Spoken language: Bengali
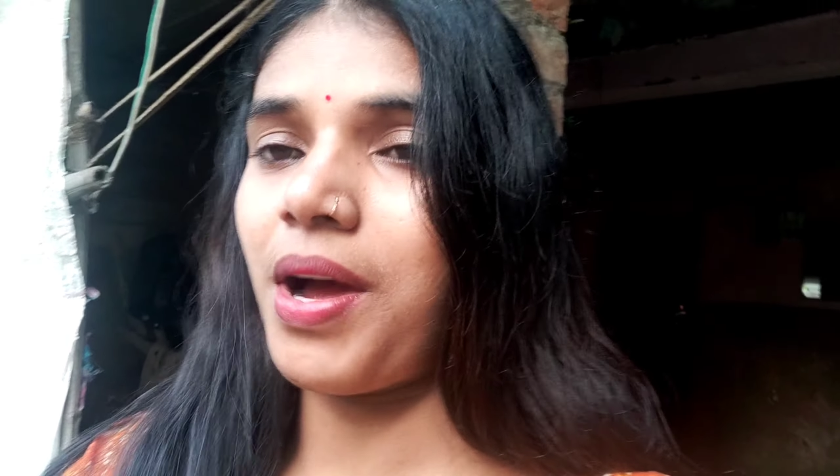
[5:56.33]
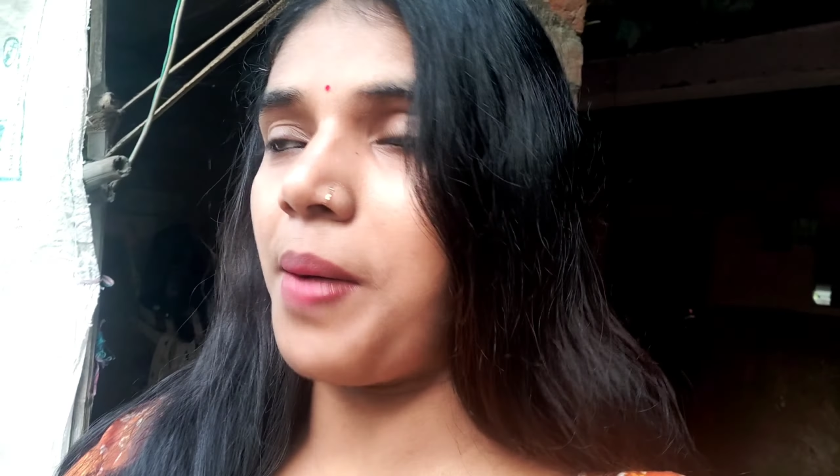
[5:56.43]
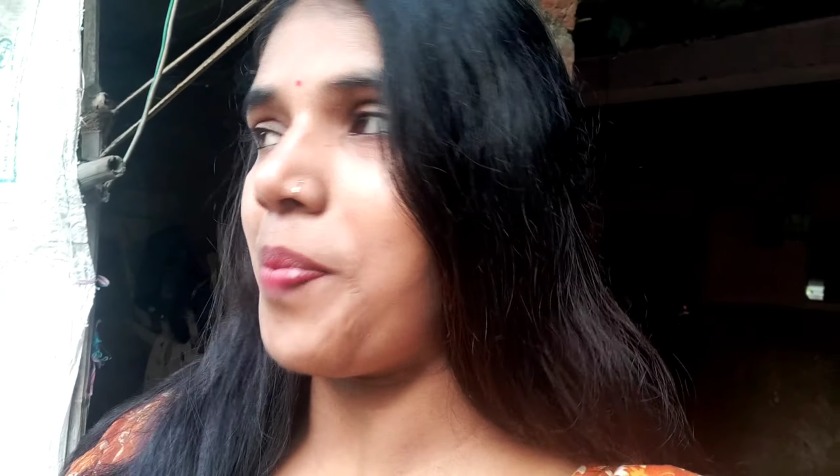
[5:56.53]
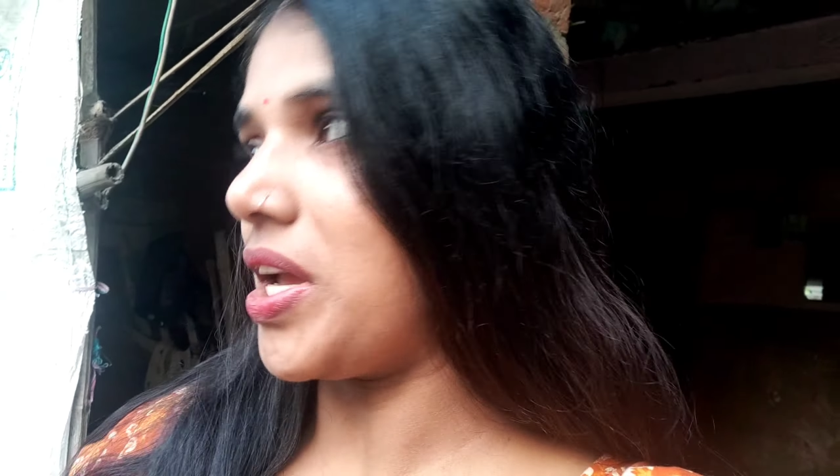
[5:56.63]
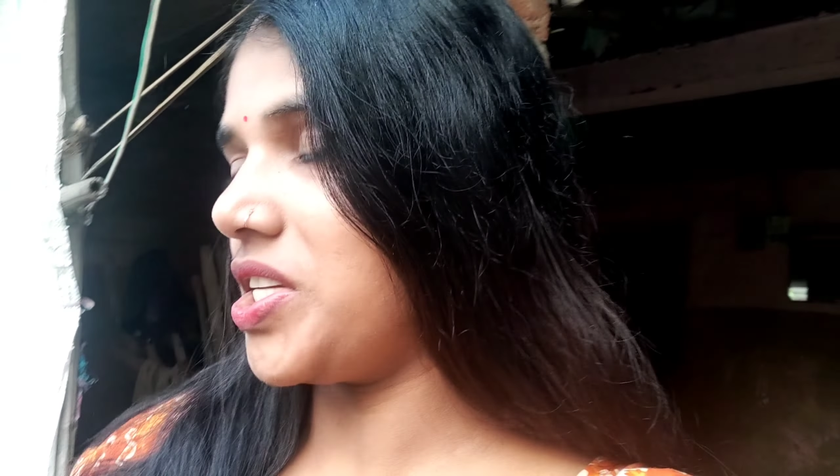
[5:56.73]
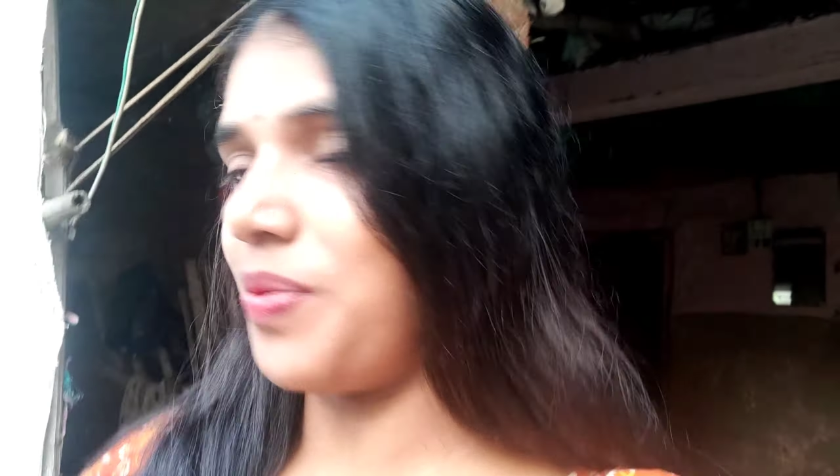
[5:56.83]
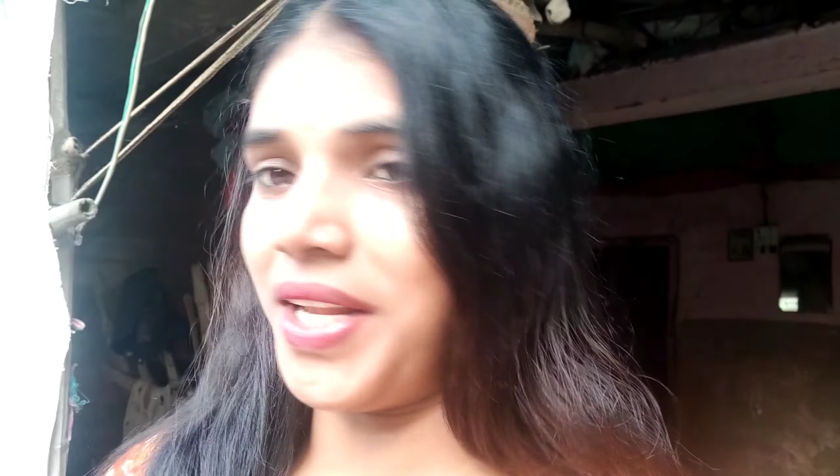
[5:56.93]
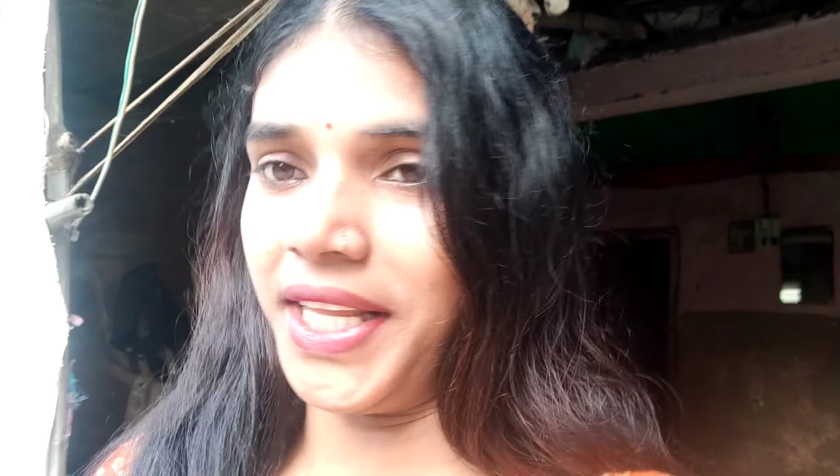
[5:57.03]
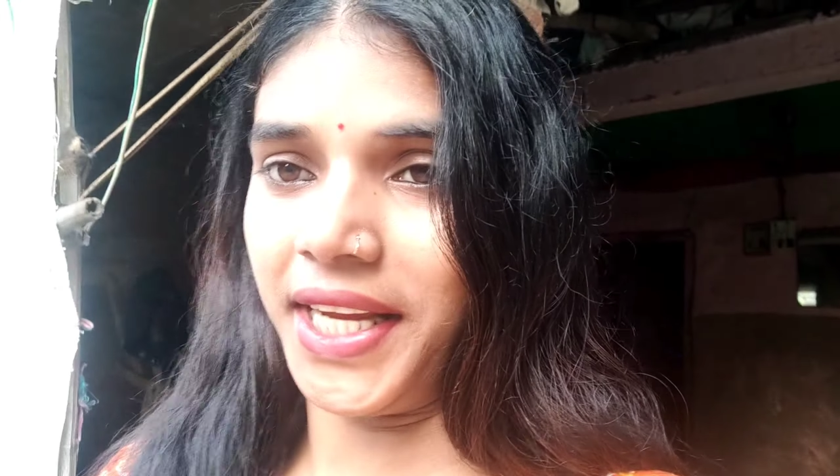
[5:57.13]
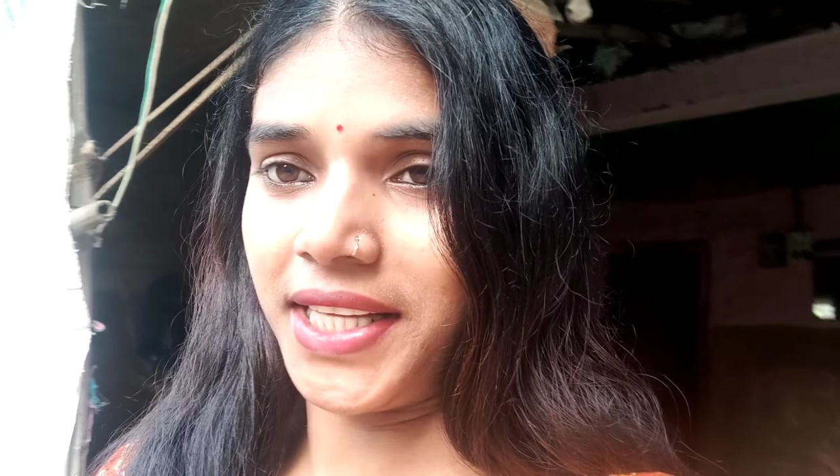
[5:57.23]
মা পাশের
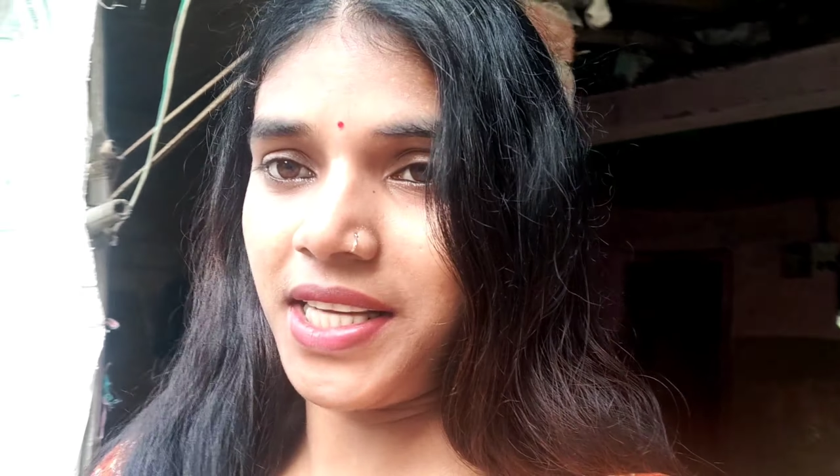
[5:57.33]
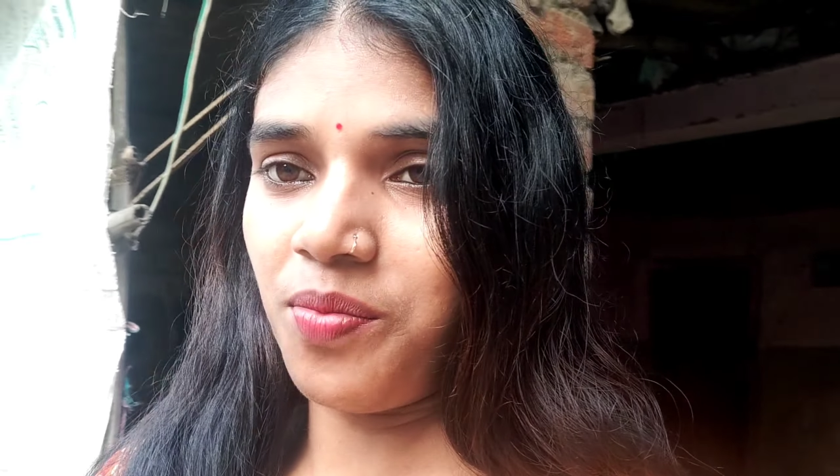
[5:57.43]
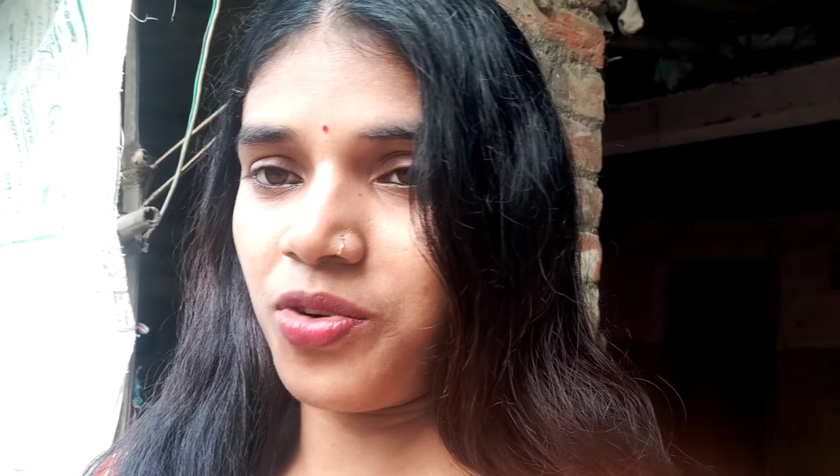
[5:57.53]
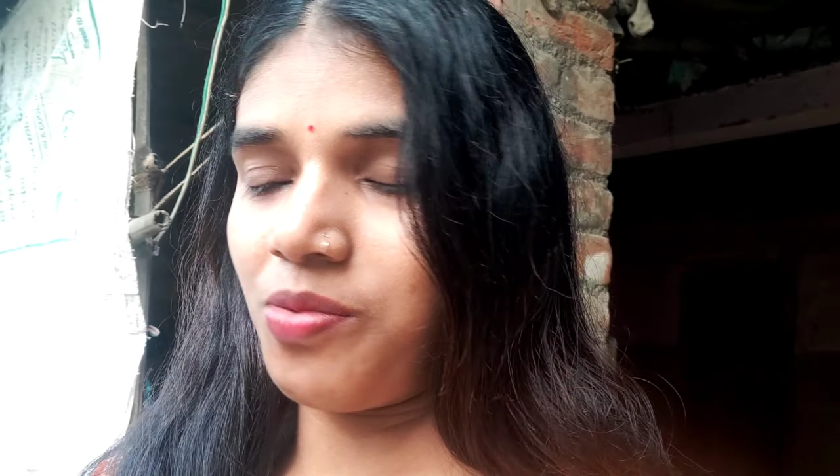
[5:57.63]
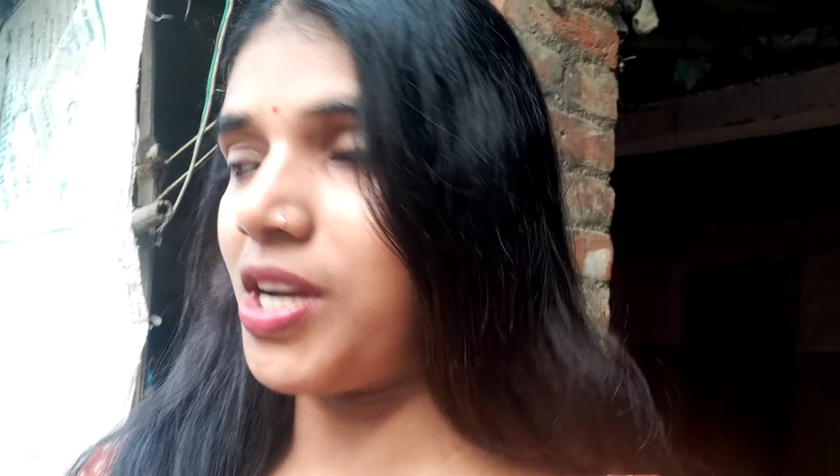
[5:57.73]
বাড়িতে গেছে মুড়ি